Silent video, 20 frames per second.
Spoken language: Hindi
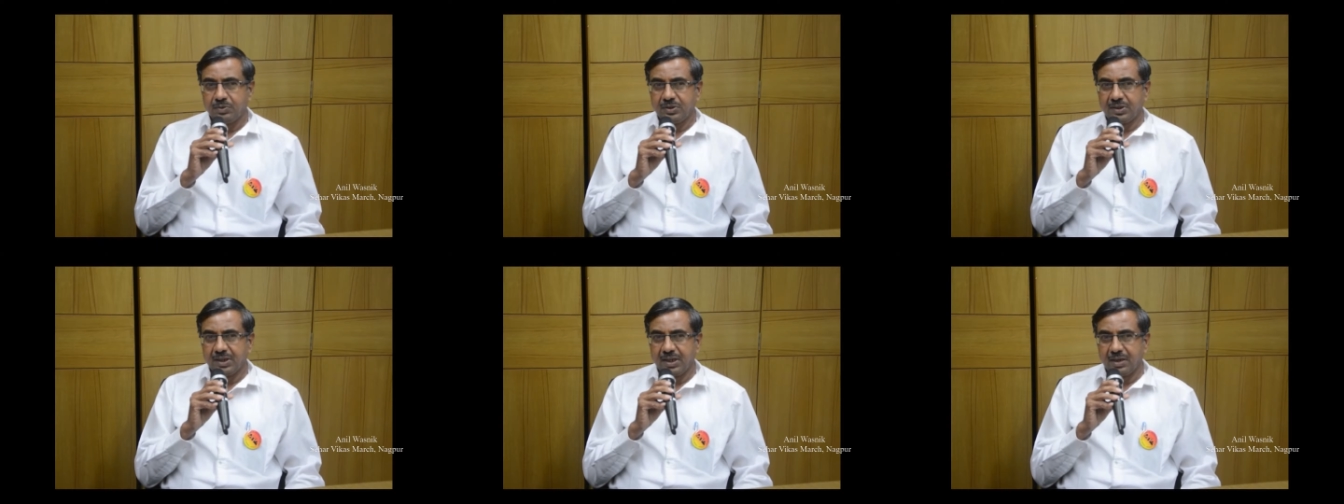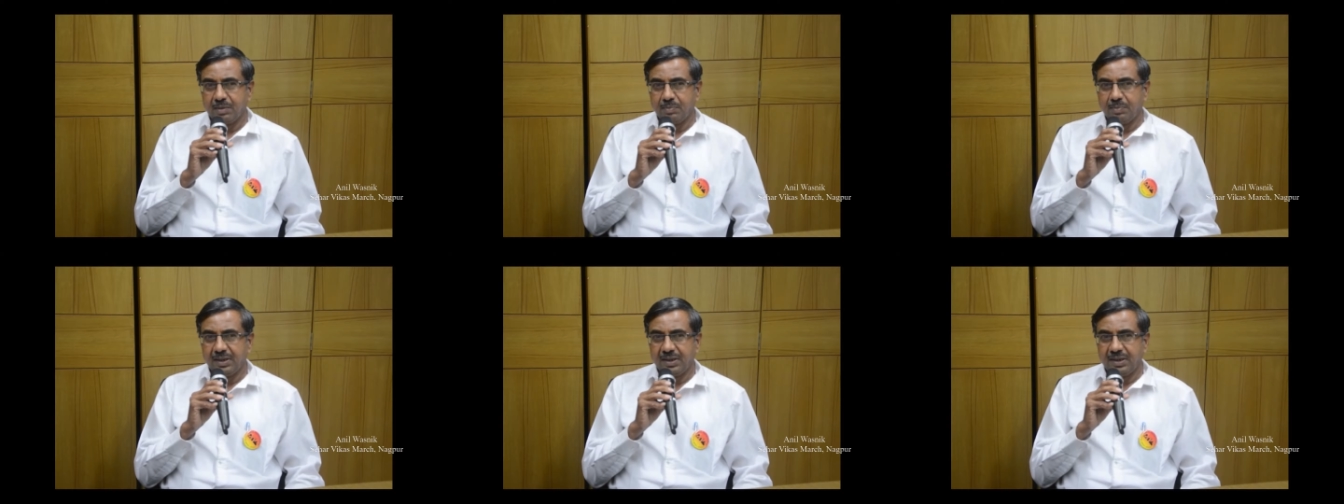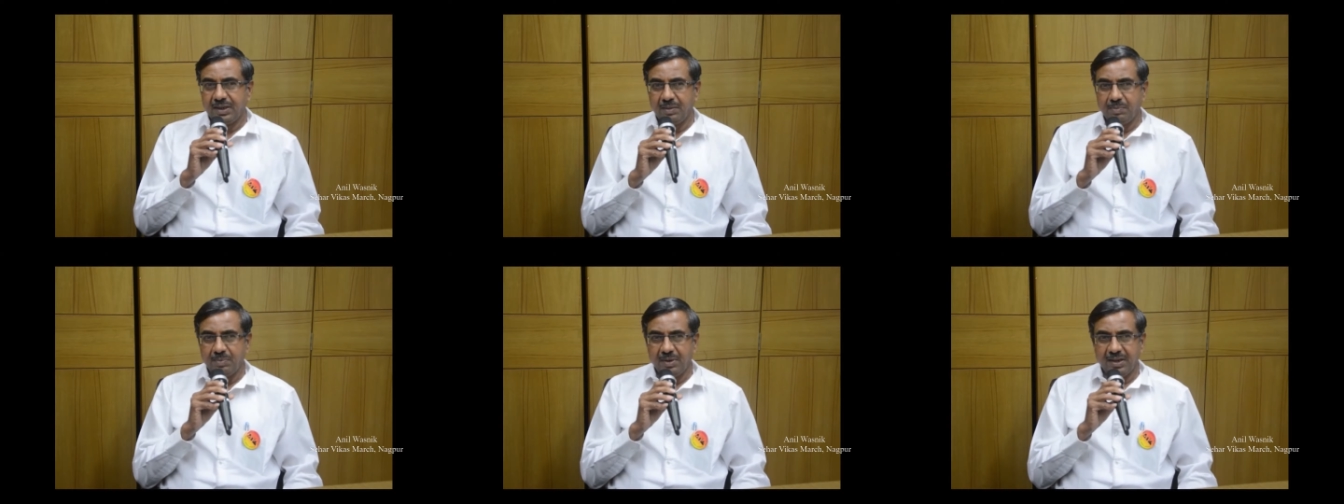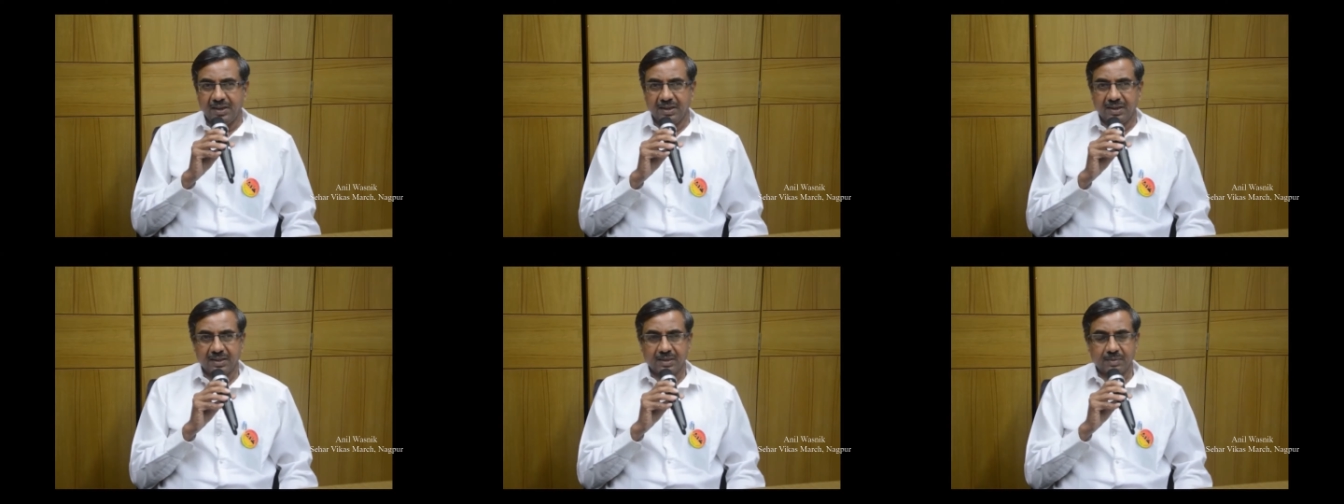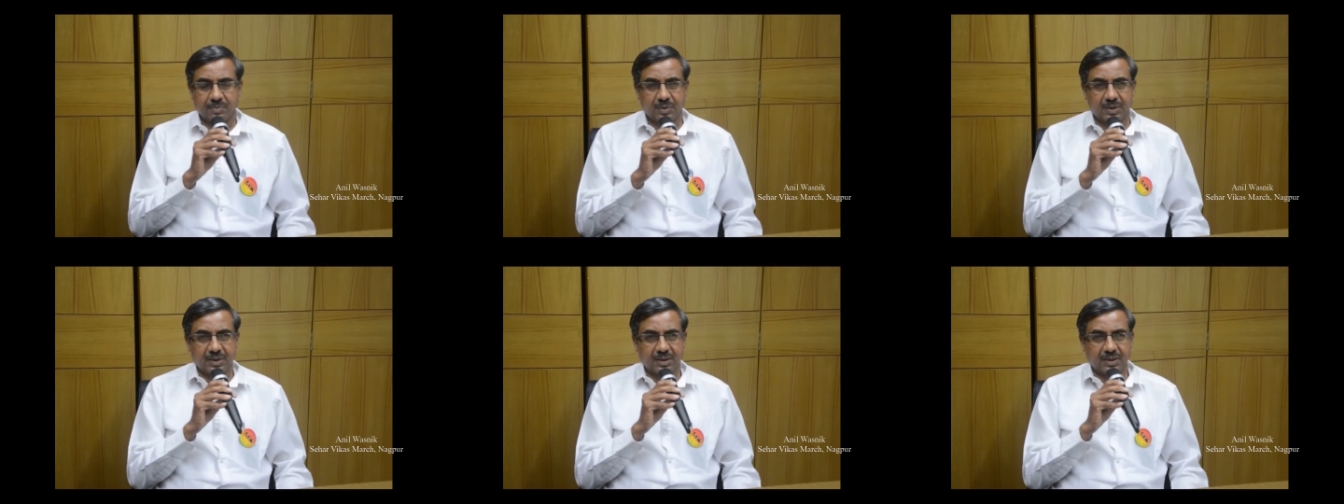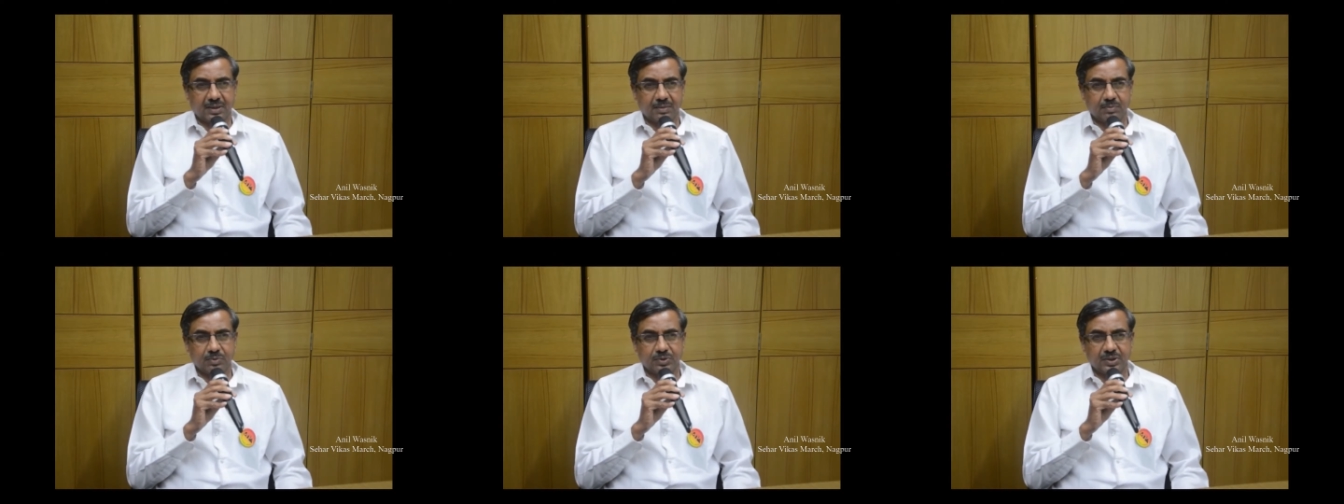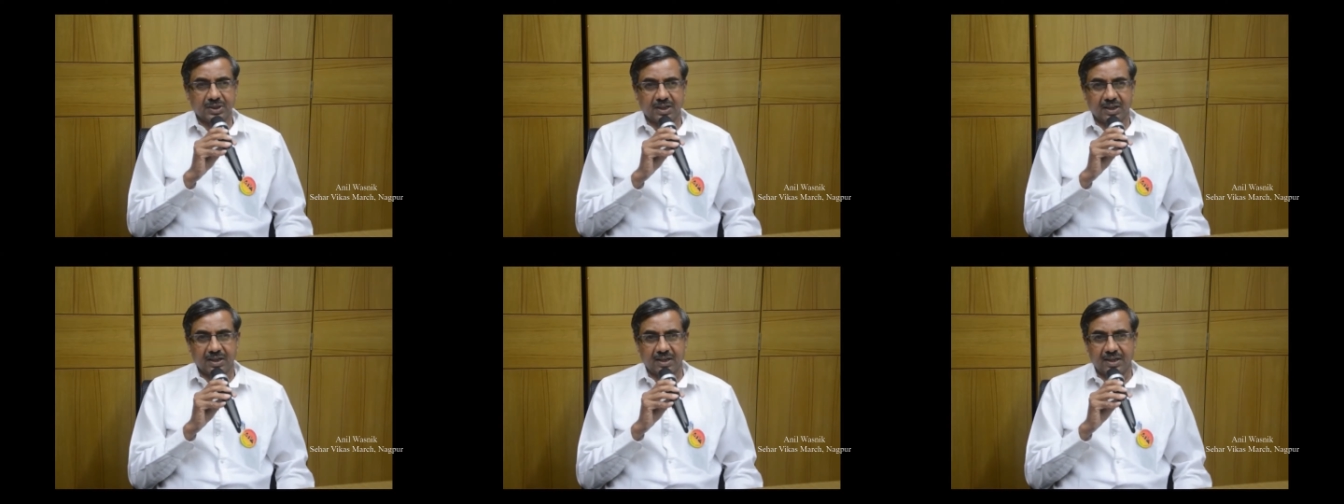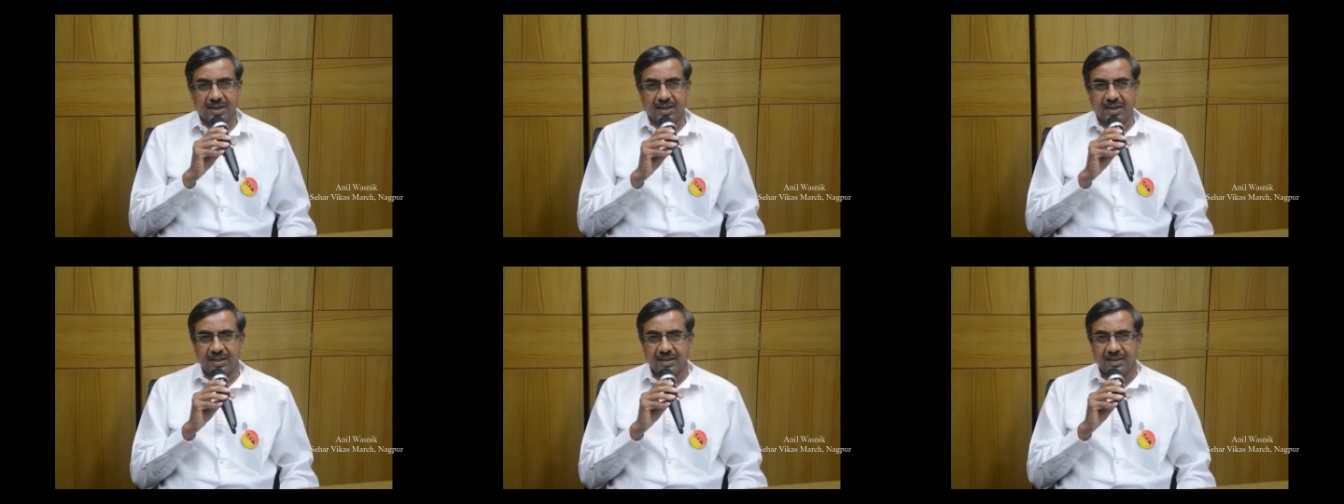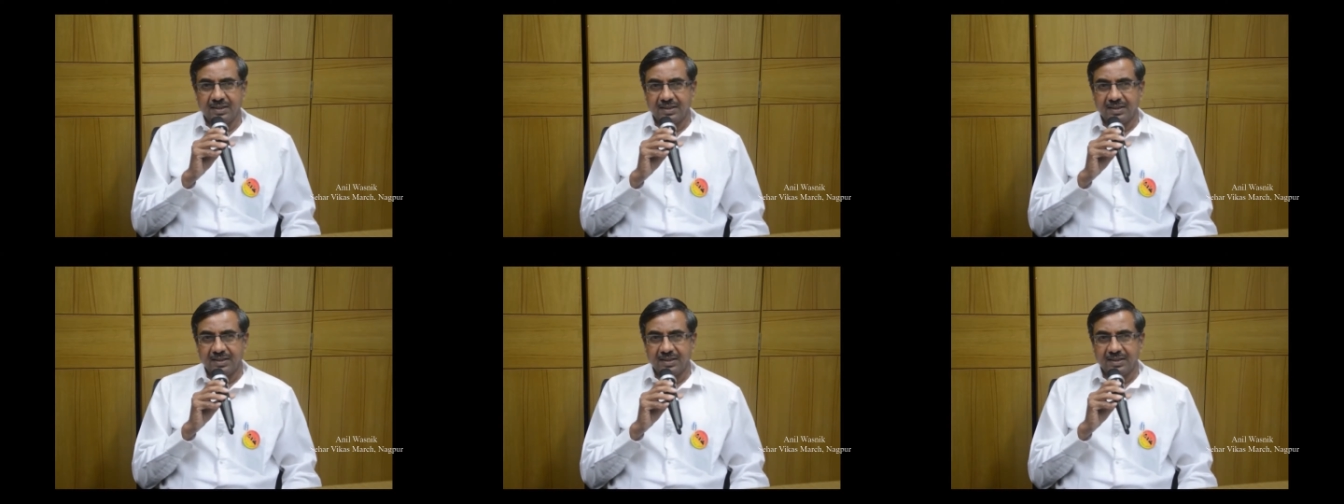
शहर में नहीं मिलेंगे तब तक हम शहर का